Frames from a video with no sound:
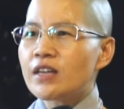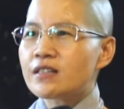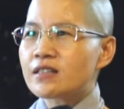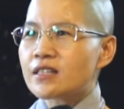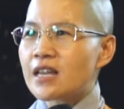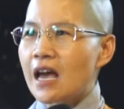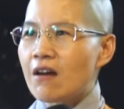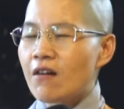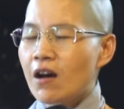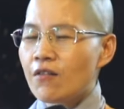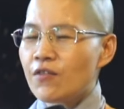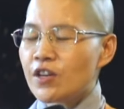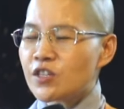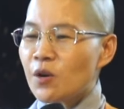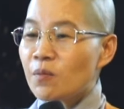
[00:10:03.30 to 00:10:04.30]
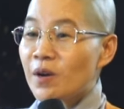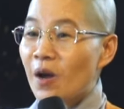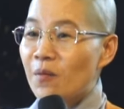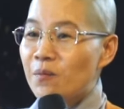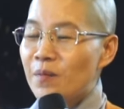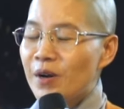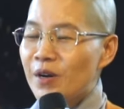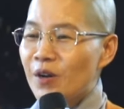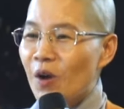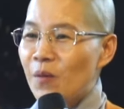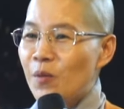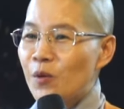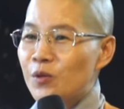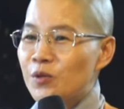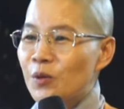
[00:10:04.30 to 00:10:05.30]
vì sao ạ vì trong lòng mình
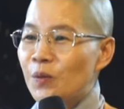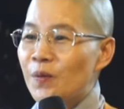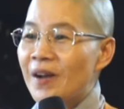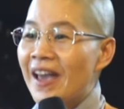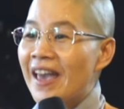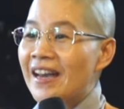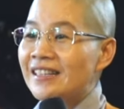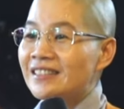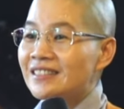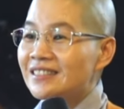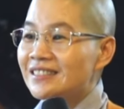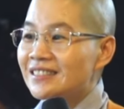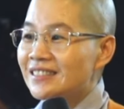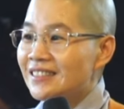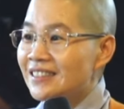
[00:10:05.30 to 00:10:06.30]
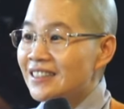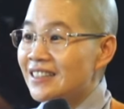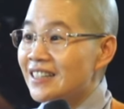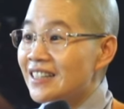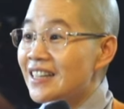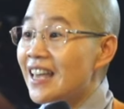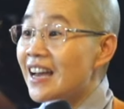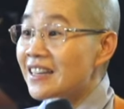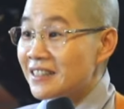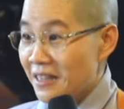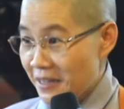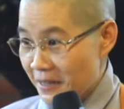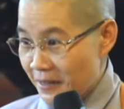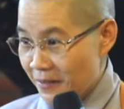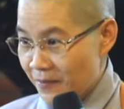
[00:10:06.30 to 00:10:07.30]
có một chút ghen ghen
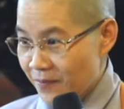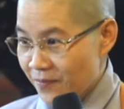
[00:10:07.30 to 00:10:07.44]
tị